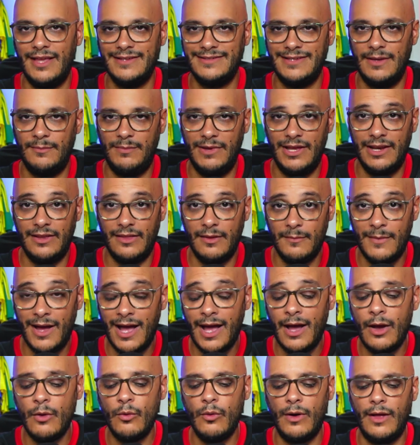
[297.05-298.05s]
se pierde
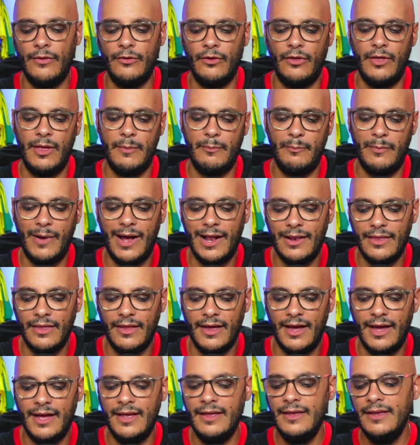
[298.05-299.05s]
más, jugando de
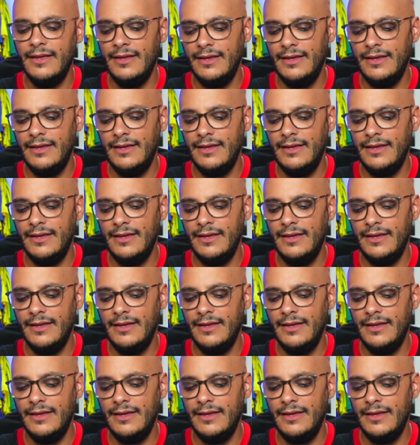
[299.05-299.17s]
espalda